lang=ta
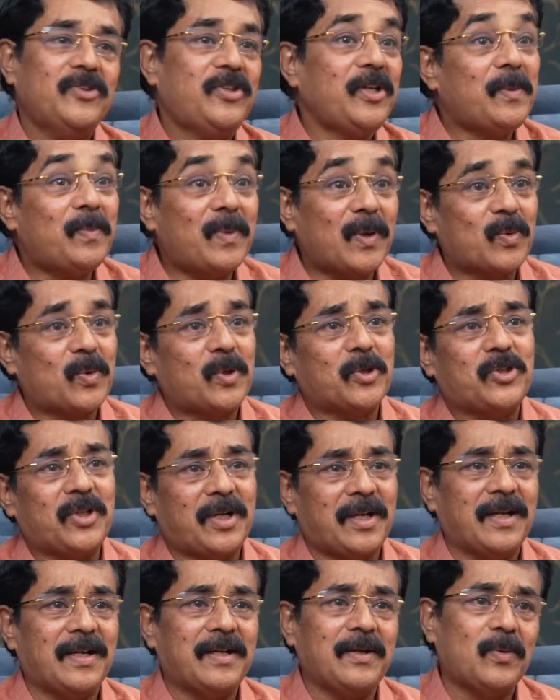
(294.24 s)
திரும்ப
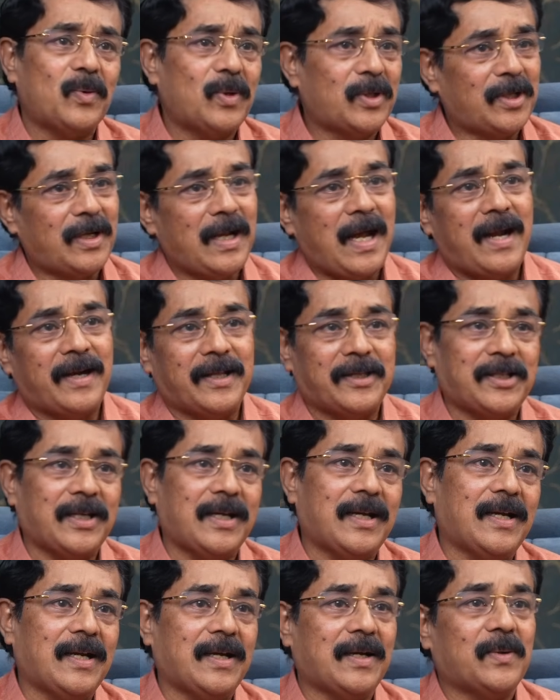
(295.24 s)
கொடுத்துட்றாரு கொடுத்தோன்னே அடுத்த
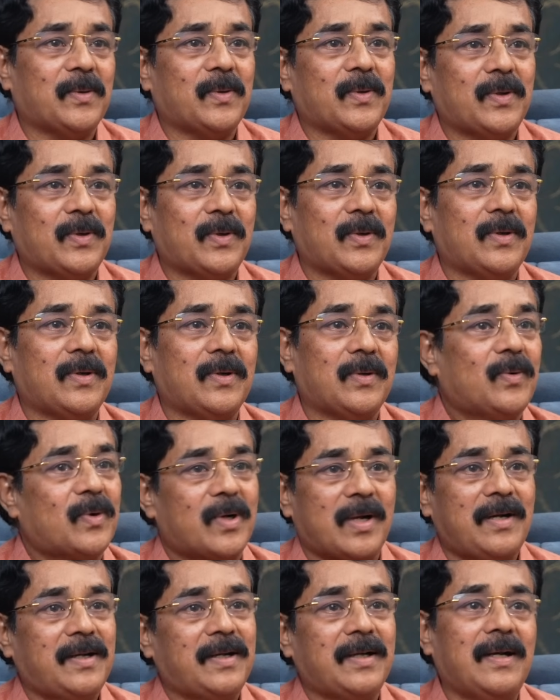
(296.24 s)
ஒரு
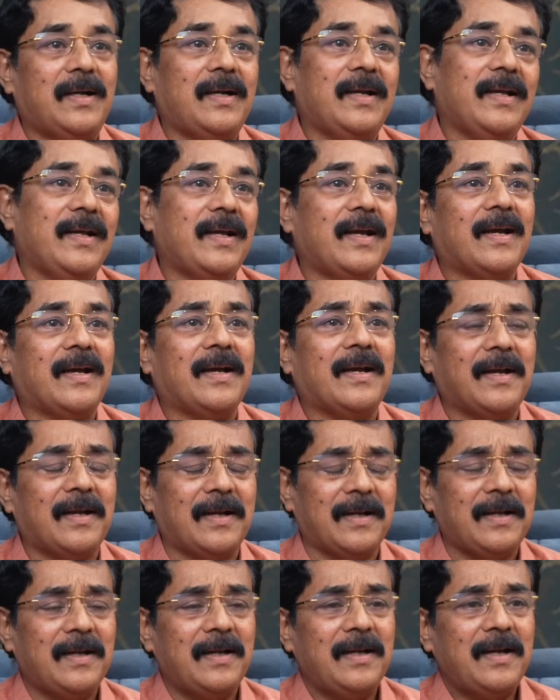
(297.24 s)
ஒரு ஆண்டுகள்லேயே
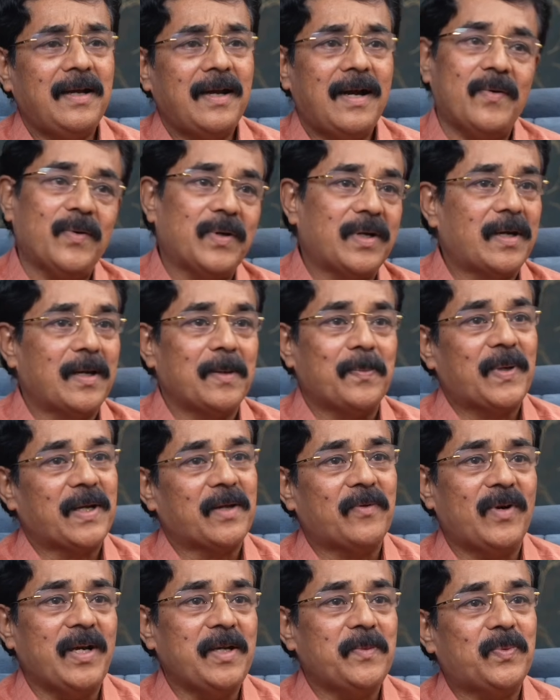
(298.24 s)
அவருக்கான
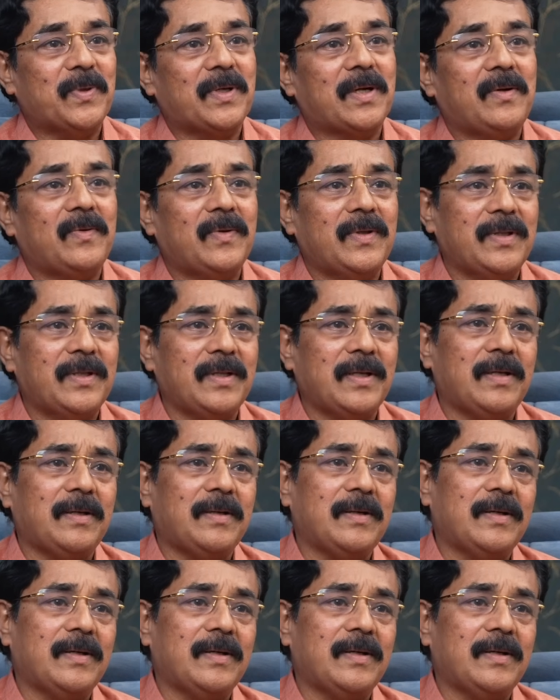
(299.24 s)
பட வாய்ப்புகள் வந்து